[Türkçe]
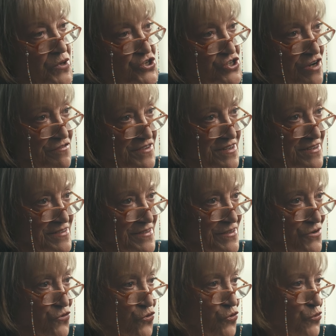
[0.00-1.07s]
4-5
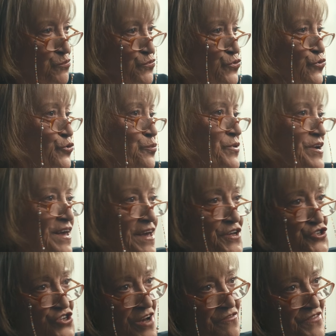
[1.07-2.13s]
haftalığına o büyük bir
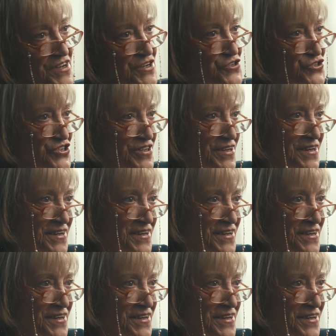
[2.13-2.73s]
heyecan verici